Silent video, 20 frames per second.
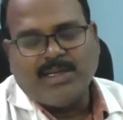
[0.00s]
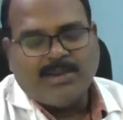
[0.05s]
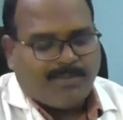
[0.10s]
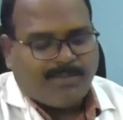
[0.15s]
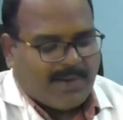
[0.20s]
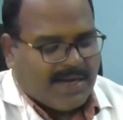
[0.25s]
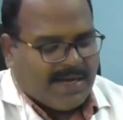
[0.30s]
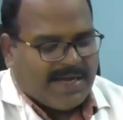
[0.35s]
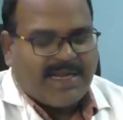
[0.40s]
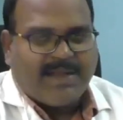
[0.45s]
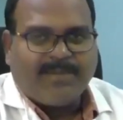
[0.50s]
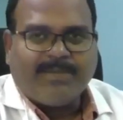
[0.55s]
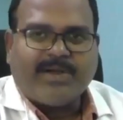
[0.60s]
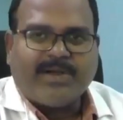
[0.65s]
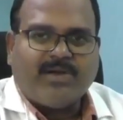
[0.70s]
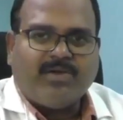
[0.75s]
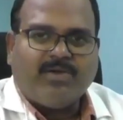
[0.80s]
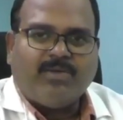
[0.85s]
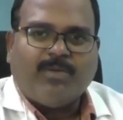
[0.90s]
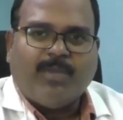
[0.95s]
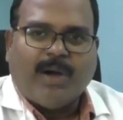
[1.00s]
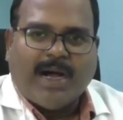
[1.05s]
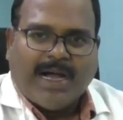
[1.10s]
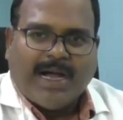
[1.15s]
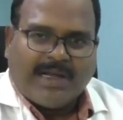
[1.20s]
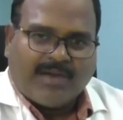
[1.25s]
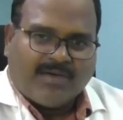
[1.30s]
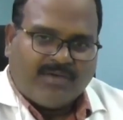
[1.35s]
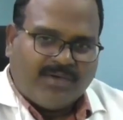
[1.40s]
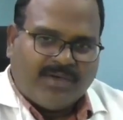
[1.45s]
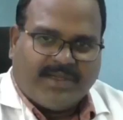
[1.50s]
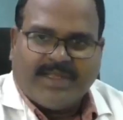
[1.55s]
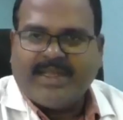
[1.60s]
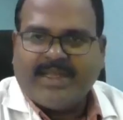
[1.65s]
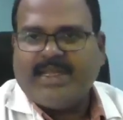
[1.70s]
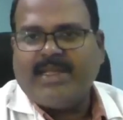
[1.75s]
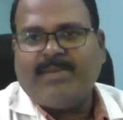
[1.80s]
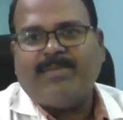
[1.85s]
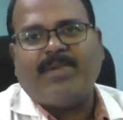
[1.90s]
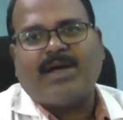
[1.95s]
పాల పండ్లు
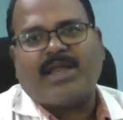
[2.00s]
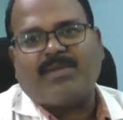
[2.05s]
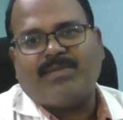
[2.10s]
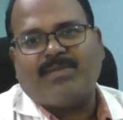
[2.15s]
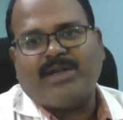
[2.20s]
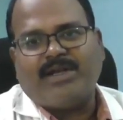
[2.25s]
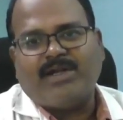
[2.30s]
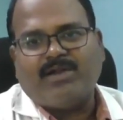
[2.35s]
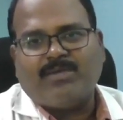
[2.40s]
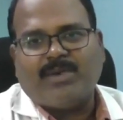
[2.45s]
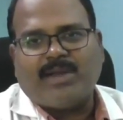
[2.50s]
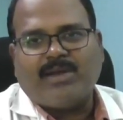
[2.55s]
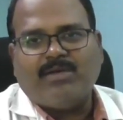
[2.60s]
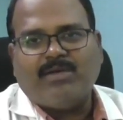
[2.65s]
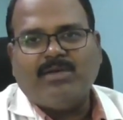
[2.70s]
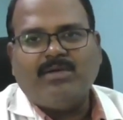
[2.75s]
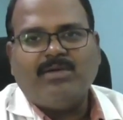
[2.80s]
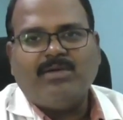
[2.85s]
బాగుంటేనే పర్మనెంట్ పండ్లు